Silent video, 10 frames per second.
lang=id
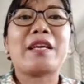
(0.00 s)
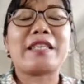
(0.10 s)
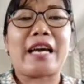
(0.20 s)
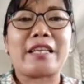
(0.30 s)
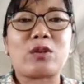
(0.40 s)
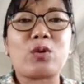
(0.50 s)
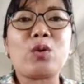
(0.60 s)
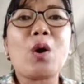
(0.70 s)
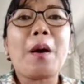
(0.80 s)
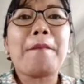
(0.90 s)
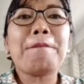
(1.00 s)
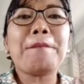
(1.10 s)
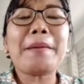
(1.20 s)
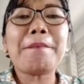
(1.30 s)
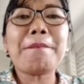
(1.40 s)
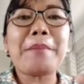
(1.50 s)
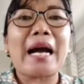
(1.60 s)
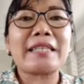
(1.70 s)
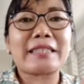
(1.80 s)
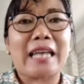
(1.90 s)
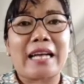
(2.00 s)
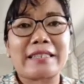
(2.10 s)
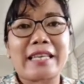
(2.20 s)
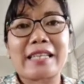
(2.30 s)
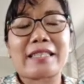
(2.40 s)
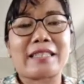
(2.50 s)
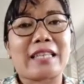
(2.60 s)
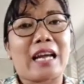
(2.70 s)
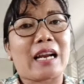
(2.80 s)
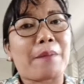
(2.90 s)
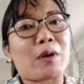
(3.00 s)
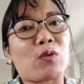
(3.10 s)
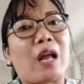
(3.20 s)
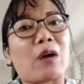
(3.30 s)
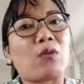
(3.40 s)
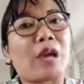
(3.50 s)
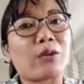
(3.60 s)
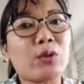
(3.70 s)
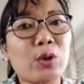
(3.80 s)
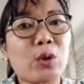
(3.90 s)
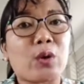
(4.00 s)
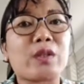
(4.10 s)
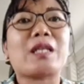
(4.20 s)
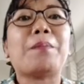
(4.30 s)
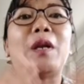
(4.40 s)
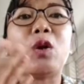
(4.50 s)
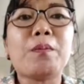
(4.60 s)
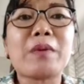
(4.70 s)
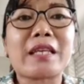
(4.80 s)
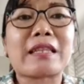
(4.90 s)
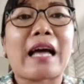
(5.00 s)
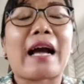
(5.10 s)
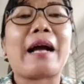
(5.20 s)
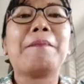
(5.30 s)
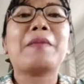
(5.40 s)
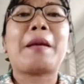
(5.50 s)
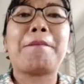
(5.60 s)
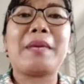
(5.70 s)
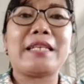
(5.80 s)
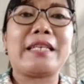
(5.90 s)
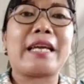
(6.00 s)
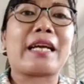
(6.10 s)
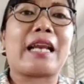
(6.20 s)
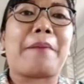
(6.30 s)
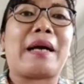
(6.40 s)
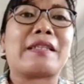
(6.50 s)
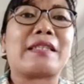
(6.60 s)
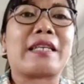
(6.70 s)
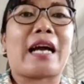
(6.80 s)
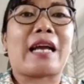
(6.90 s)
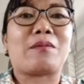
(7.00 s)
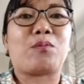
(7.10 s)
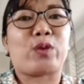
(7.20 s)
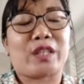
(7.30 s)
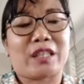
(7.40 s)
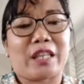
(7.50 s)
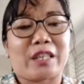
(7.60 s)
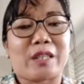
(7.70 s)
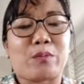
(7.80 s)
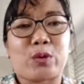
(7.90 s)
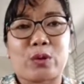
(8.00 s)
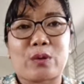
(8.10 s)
yaitu membacanya secara berulang-ulang dulu sebelum kita mendeklamasikan puisi tersebut.